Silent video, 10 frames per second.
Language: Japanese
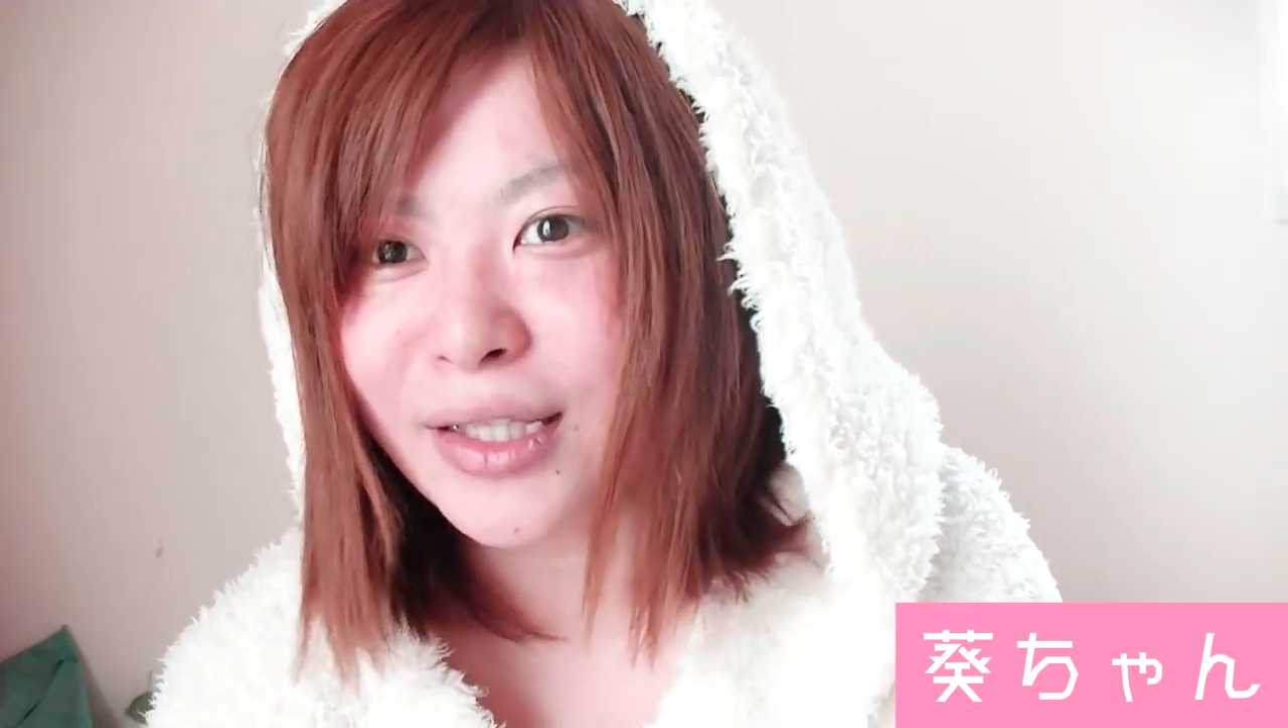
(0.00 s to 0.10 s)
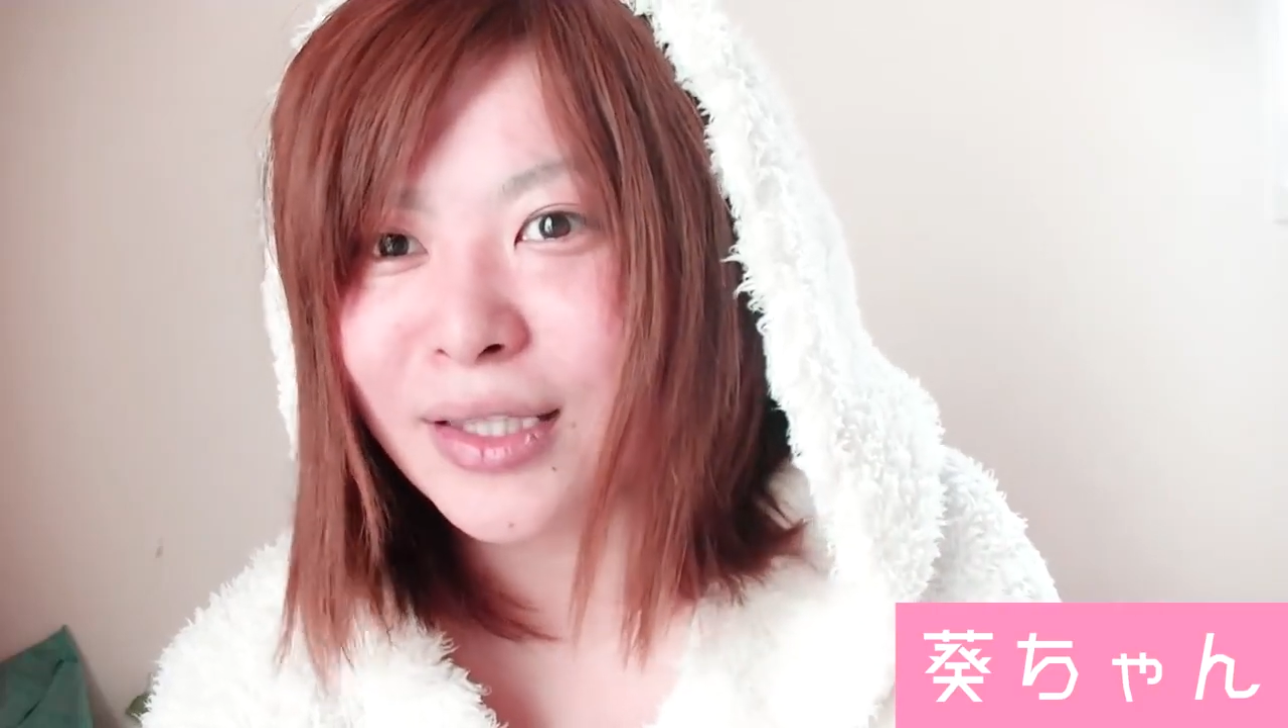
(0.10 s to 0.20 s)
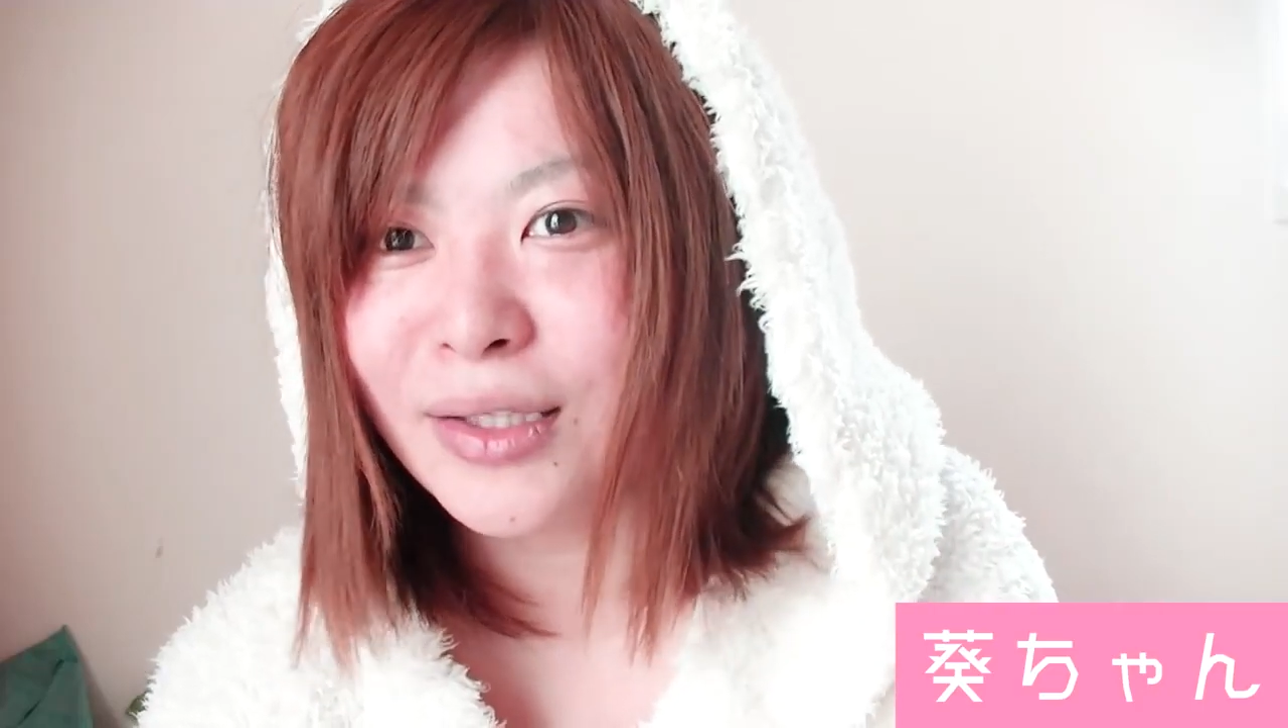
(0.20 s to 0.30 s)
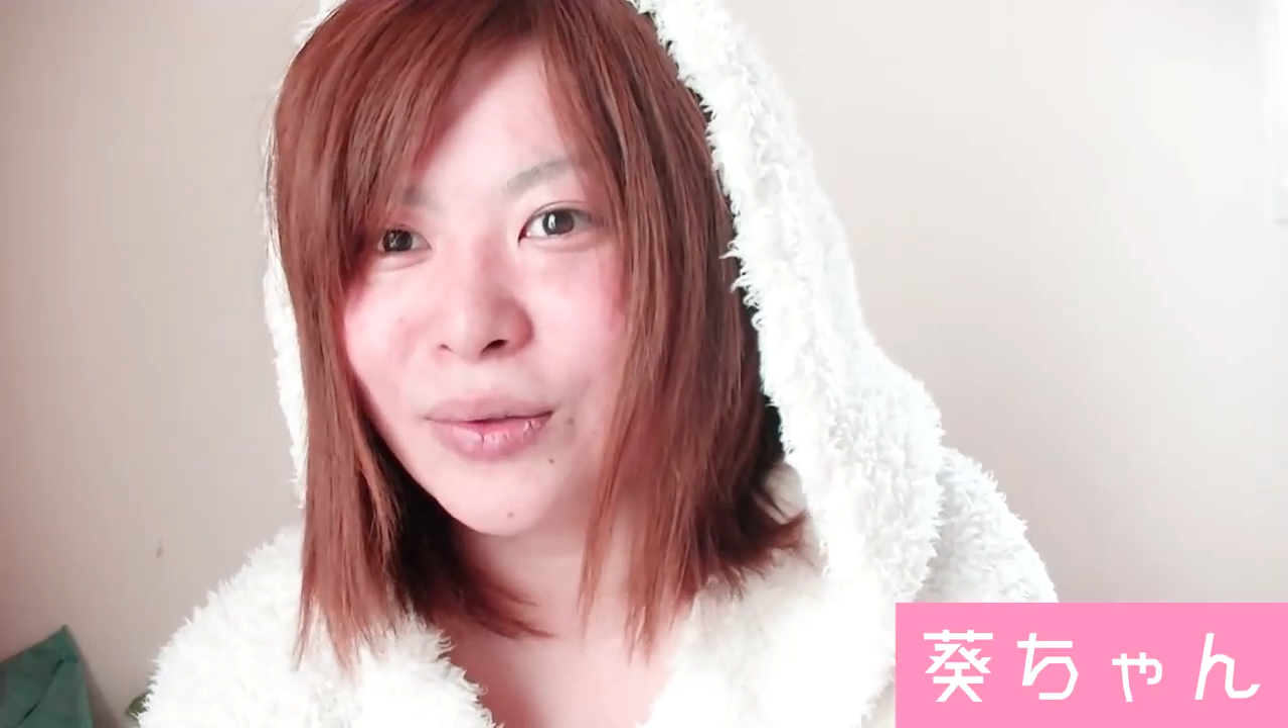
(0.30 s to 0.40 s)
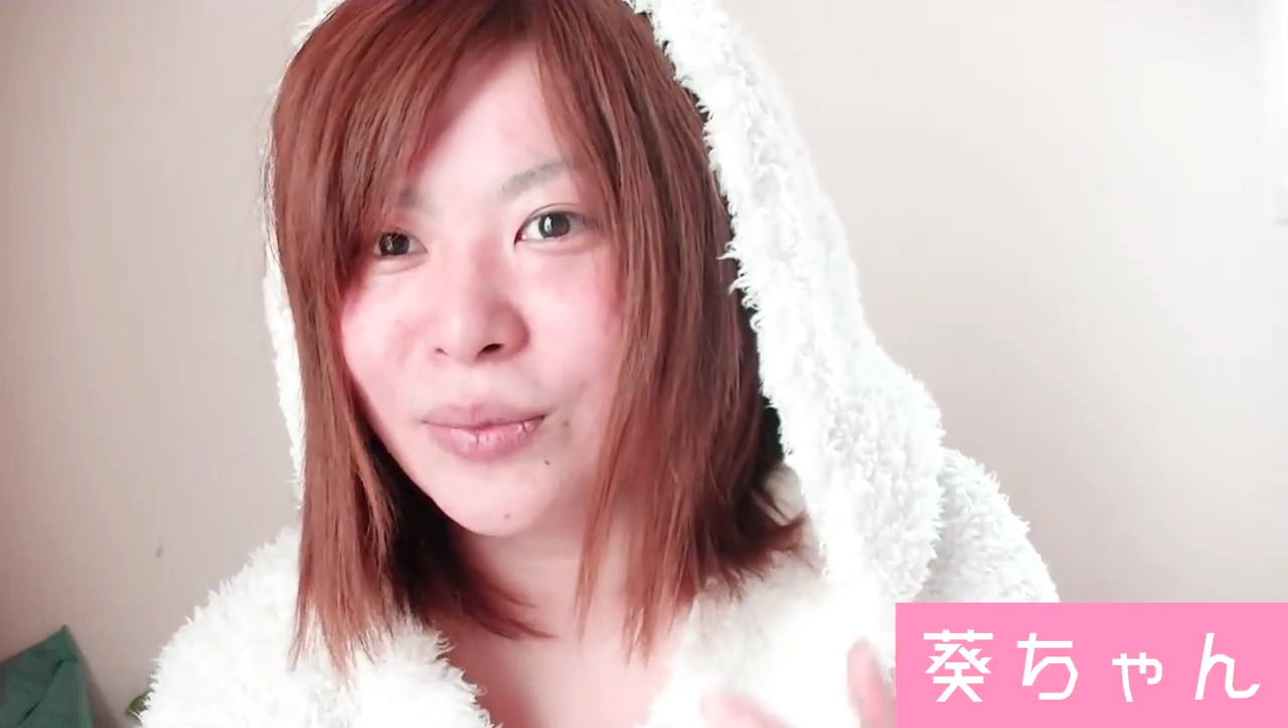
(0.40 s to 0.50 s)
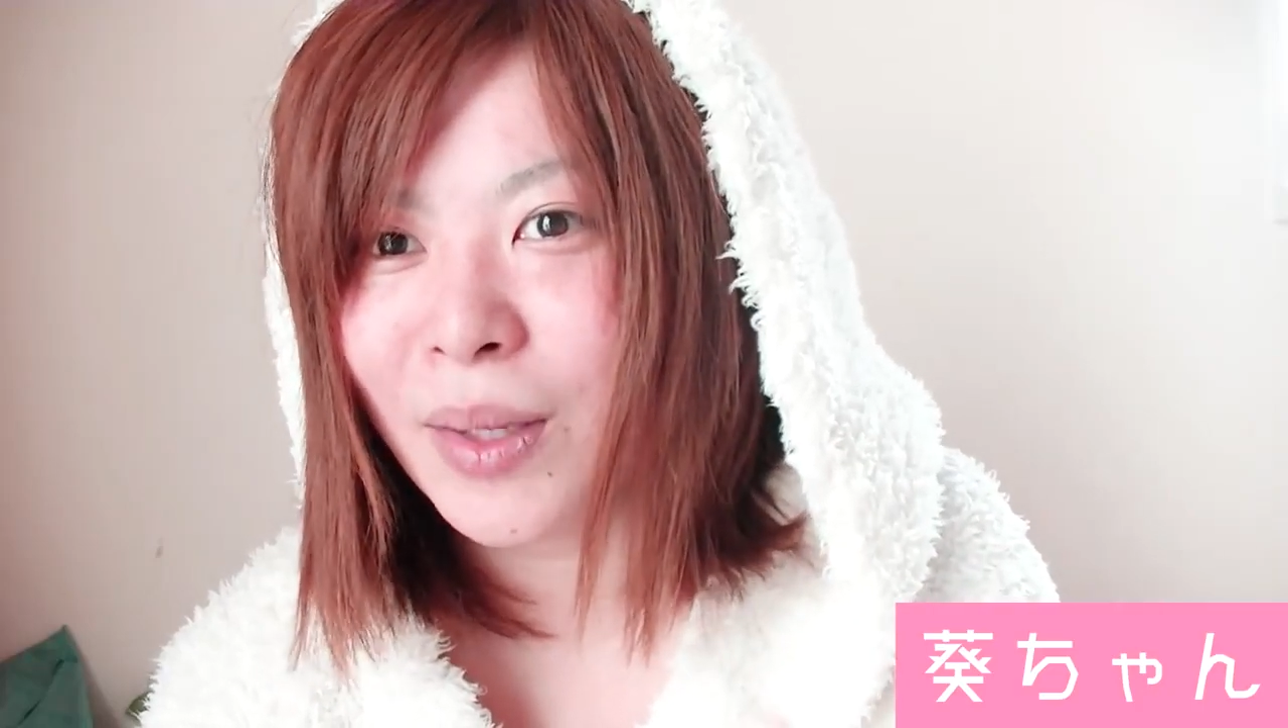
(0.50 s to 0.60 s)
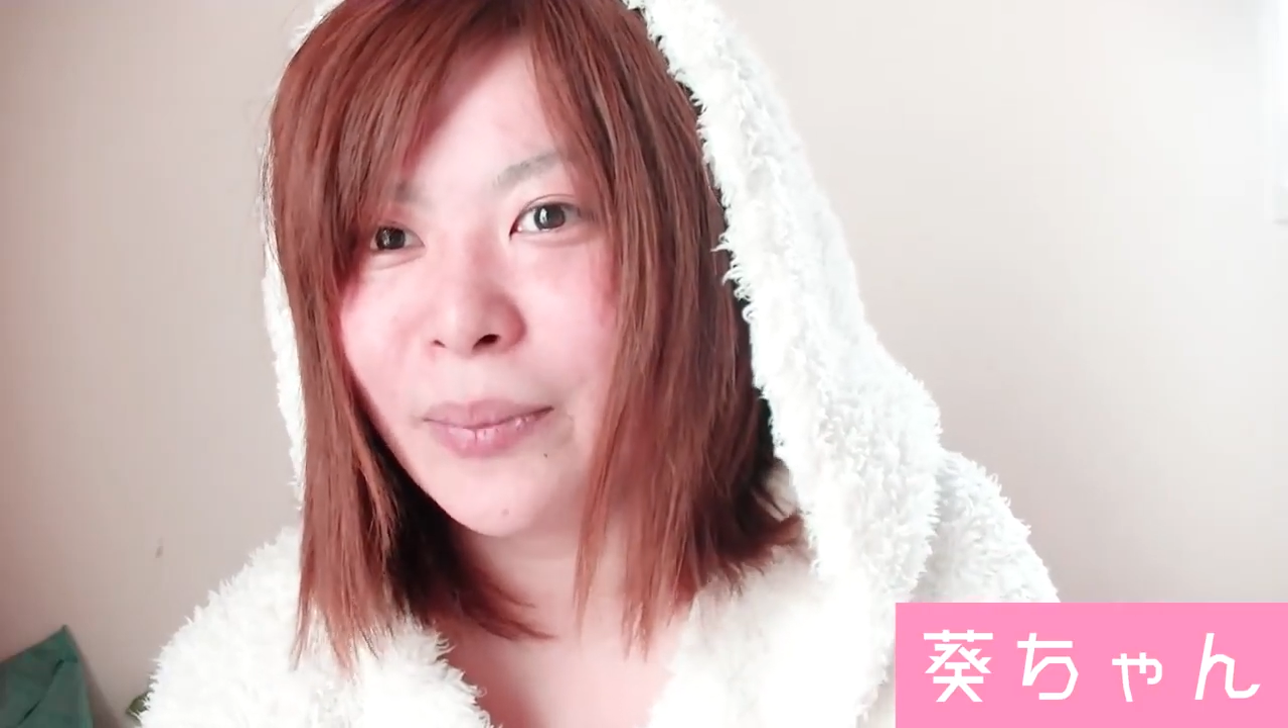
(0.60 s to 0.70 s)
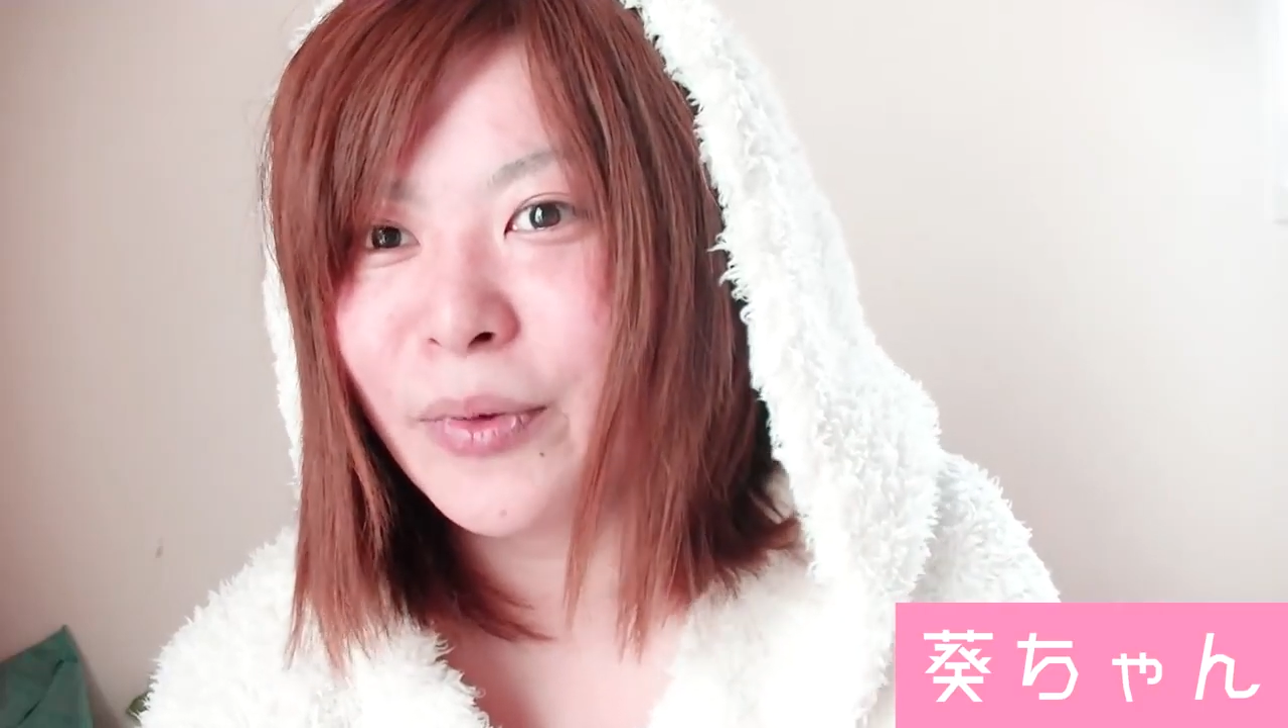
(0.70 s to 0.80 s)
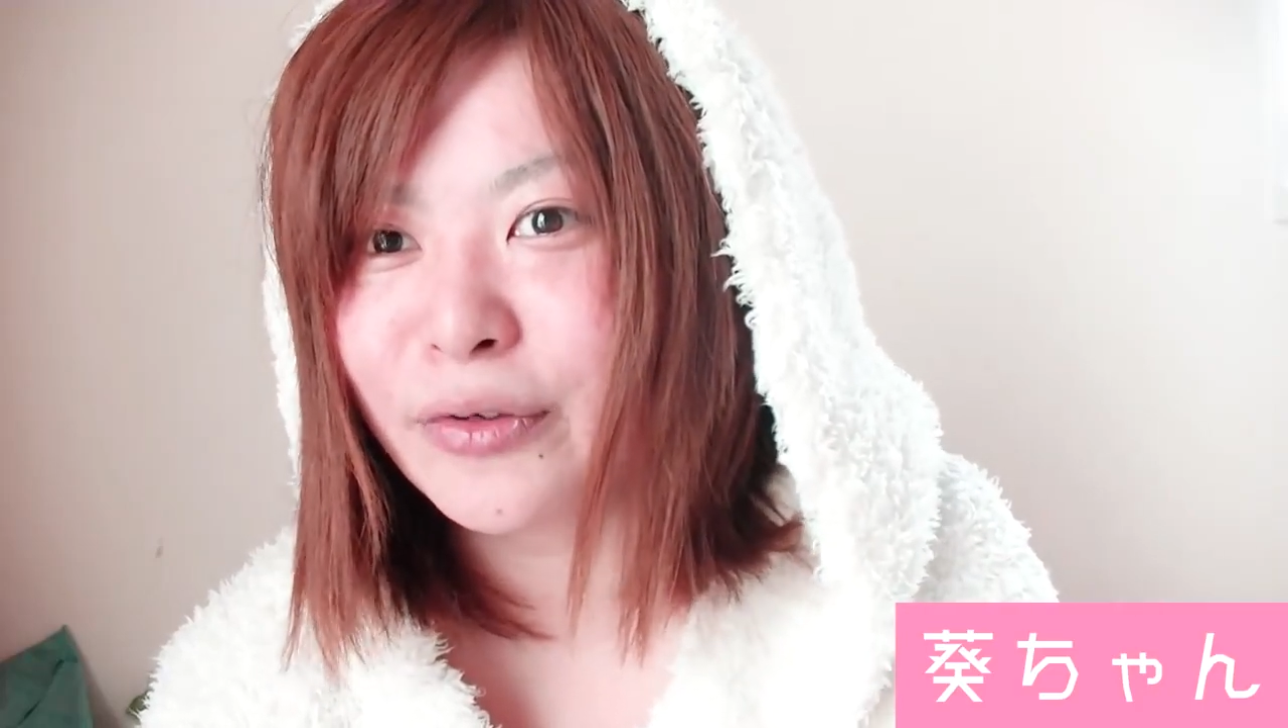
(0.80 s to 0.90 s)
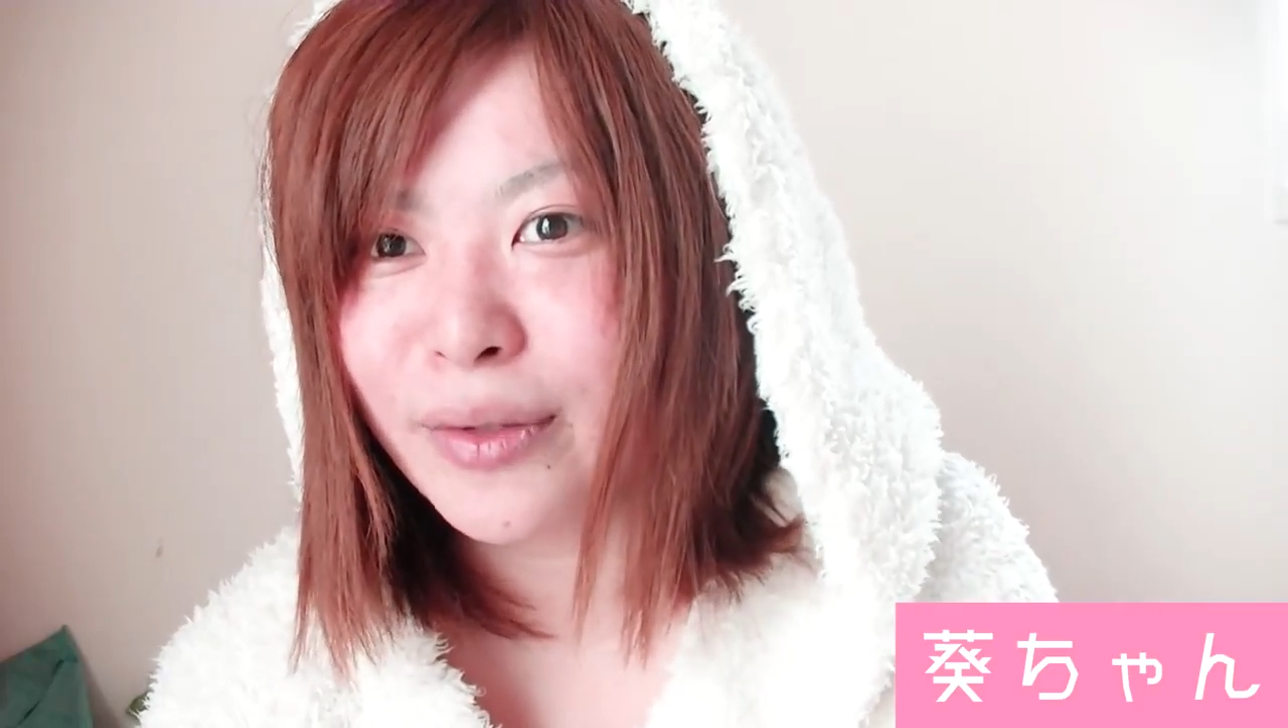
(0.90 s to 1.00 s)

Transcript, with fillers: ていう名目